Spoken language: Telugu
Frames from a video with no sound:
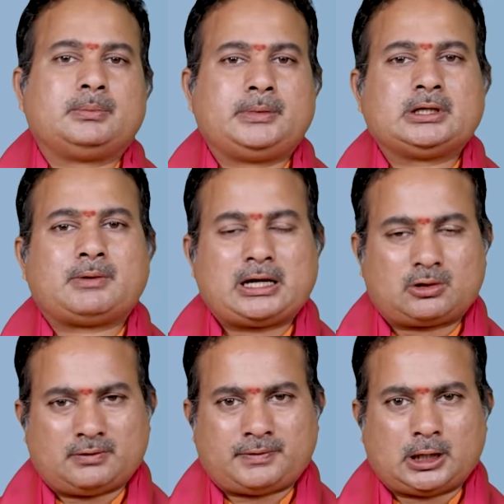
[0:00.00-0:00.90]
మీద వాడి
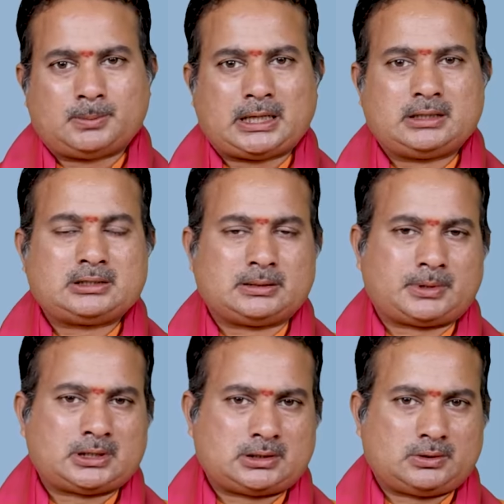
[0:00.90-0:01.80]
యొక్క ఫలం అనేది
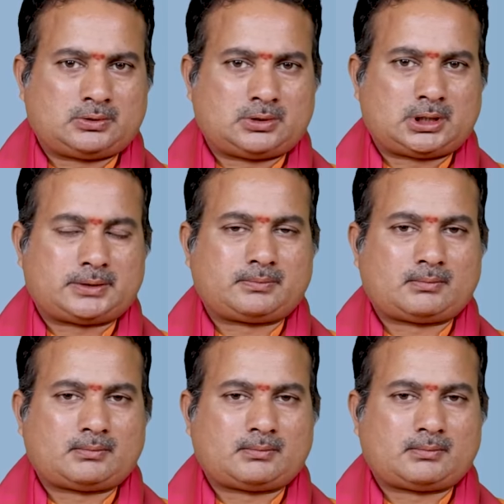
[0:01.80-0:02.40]
చెప్పడం జరుగుతుంది